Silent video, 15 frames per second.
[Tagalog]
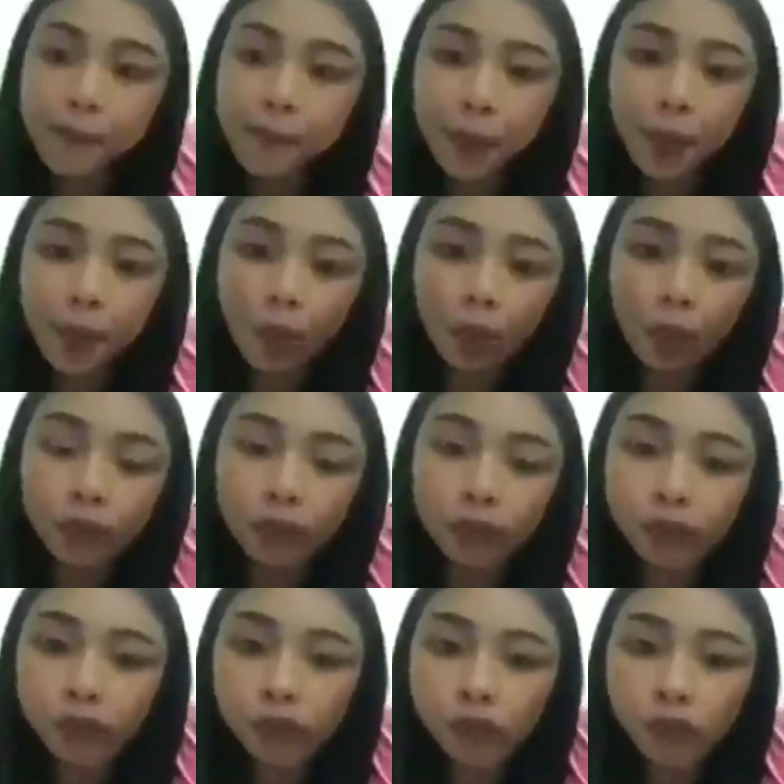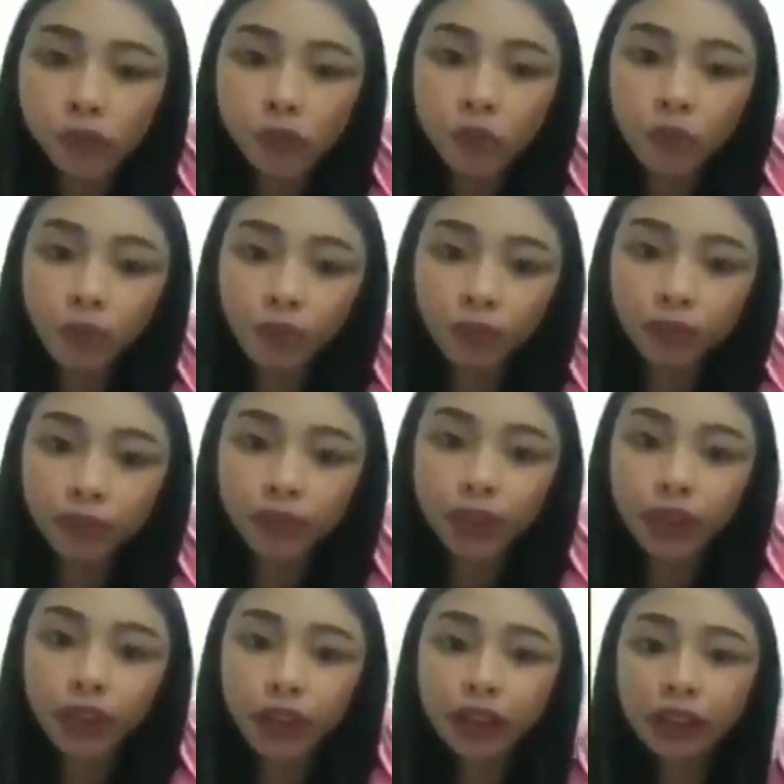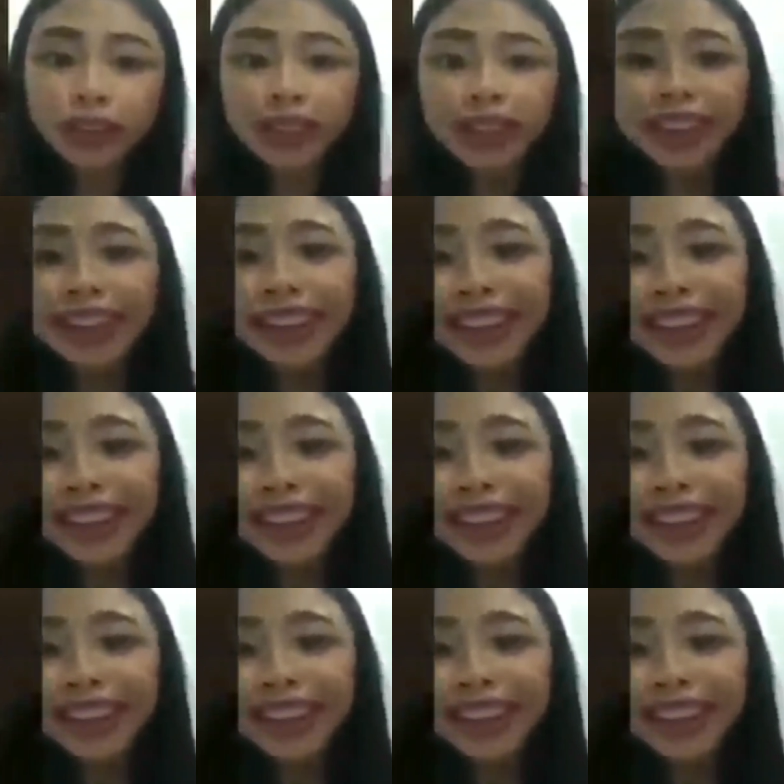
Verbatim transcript: Ano yung good morning ulit? Nangutot ko sa akong